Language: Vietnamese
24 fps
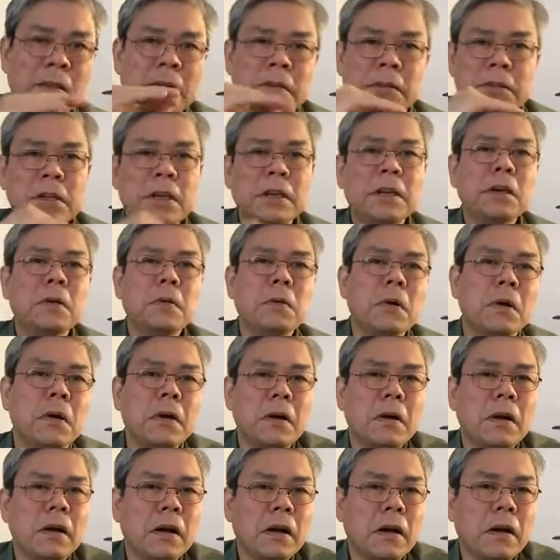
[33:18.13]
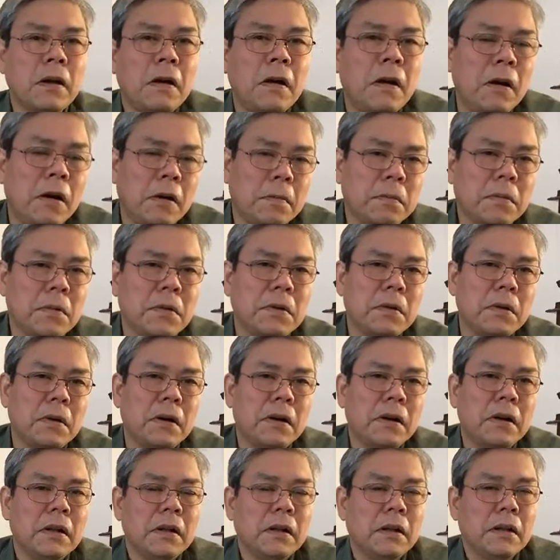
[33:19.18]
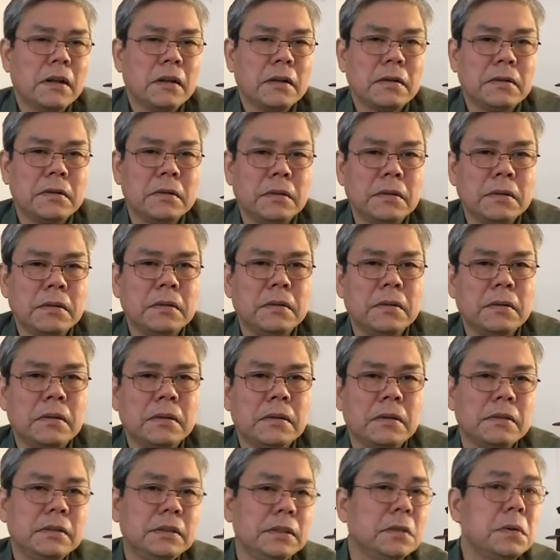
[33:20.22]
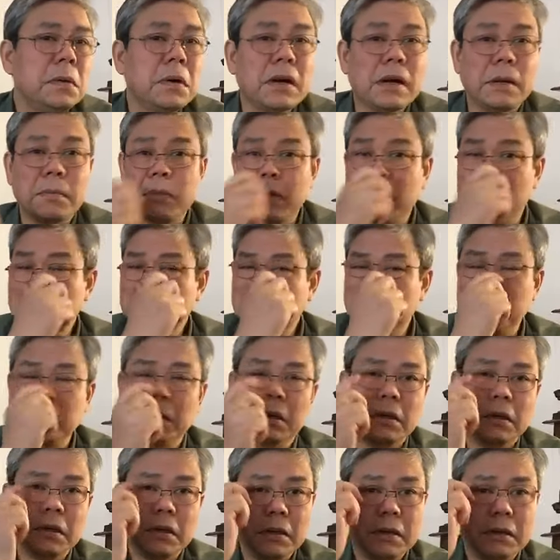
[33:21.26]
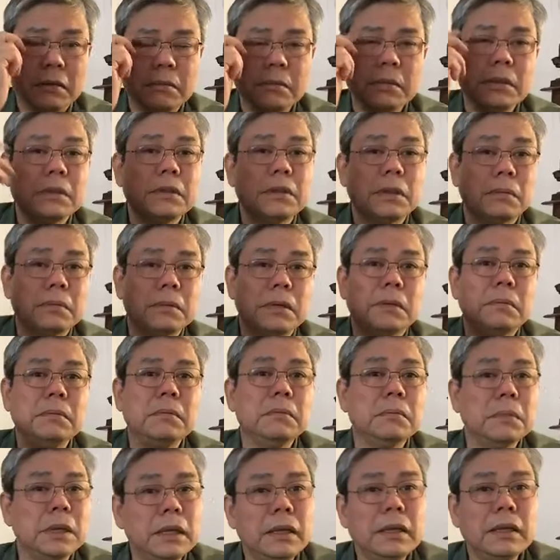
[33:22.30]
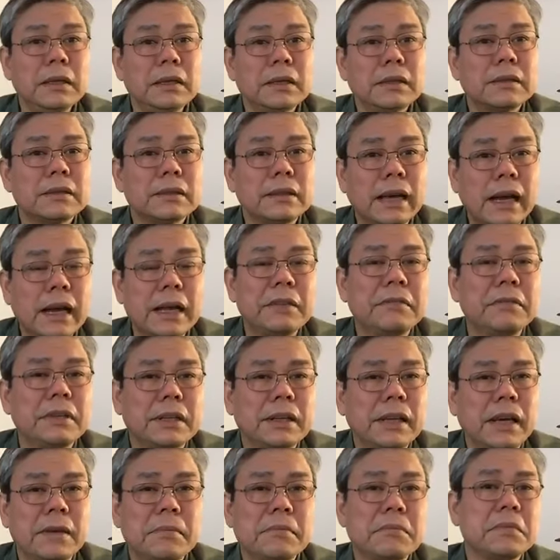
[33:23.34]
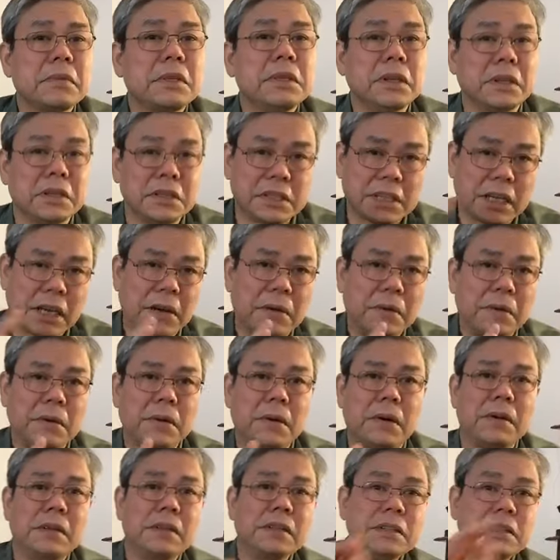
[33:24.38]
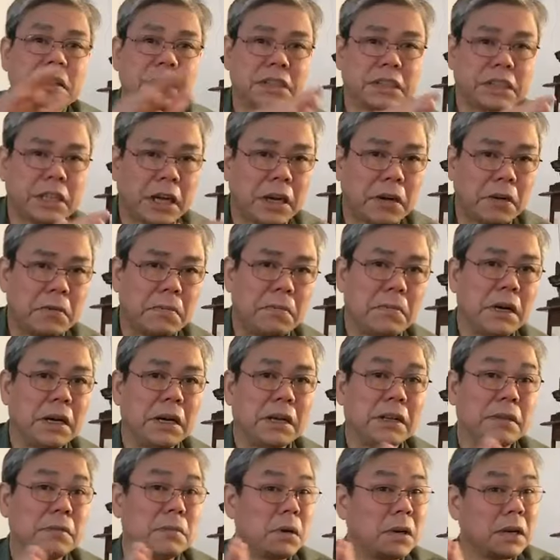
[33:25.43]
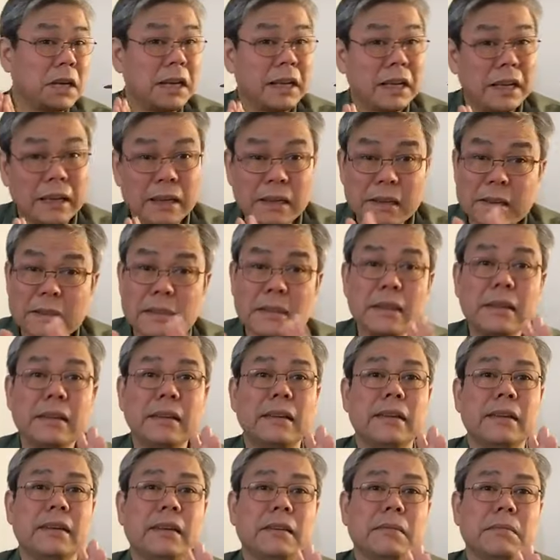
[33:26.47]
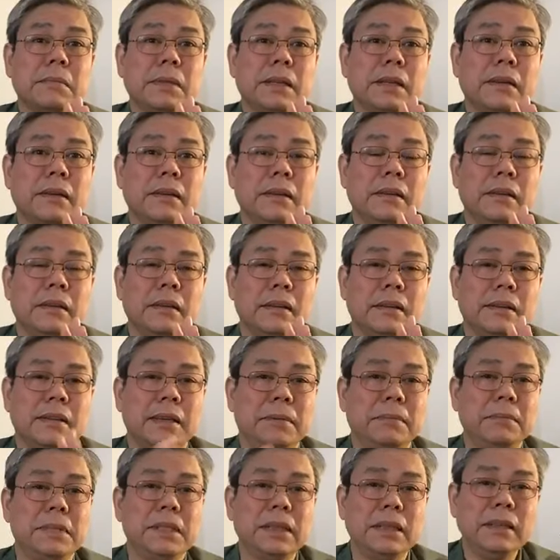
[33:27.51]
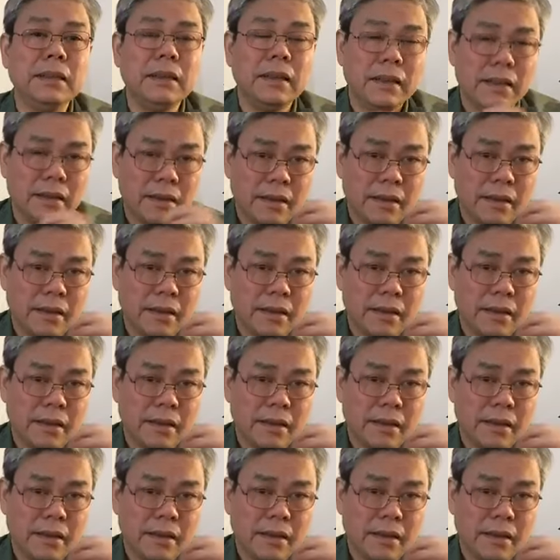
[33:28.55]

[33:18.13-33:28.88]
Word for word: những cái cuộc họp của của của những cuộc gặp gỡ của ông tổng thống Mỹ tại Việt Nam được chào đón, được chào mời một cách hết sức là đặc biệt. Thậm chí